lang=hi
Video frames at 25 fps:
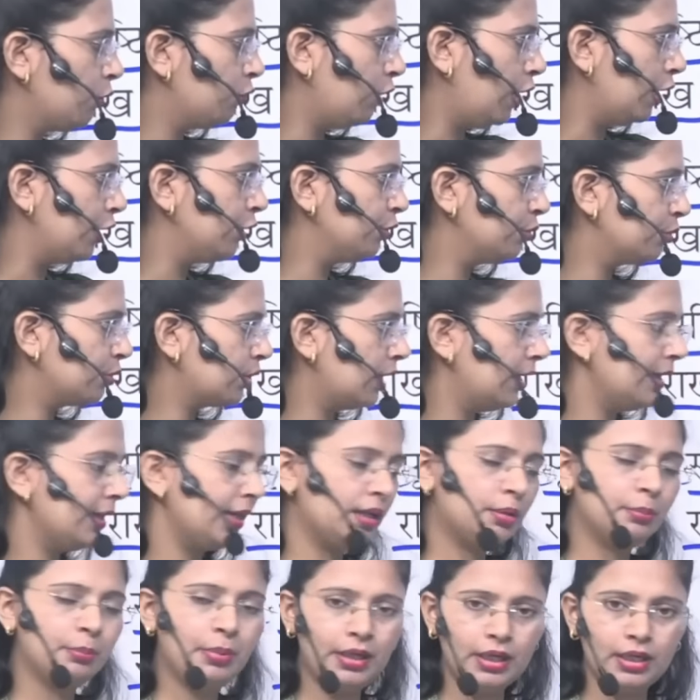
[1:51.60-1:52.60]
वायु का एक
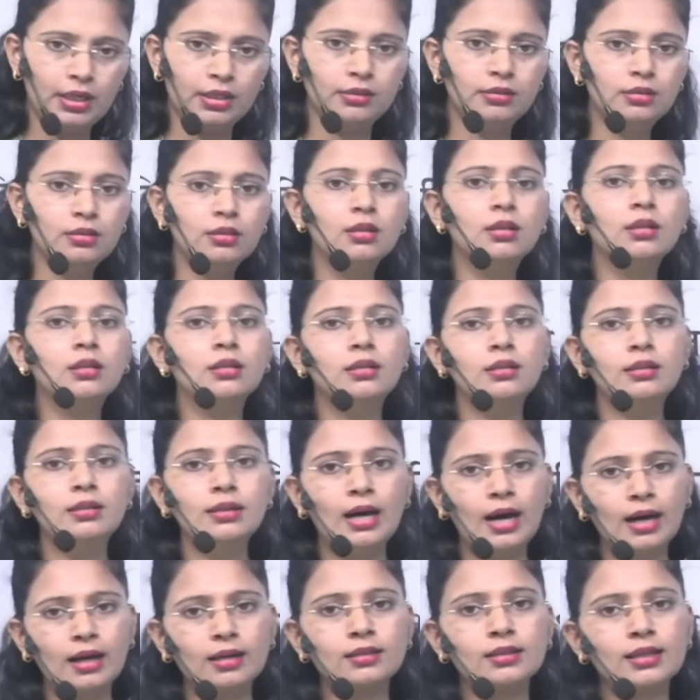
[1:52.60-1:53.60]
भेद
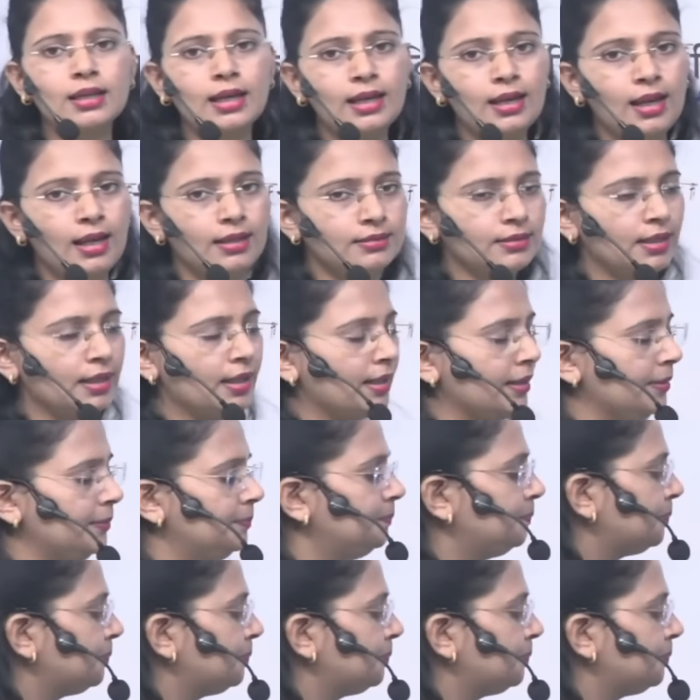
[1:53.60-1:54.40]
नाग कहलाता है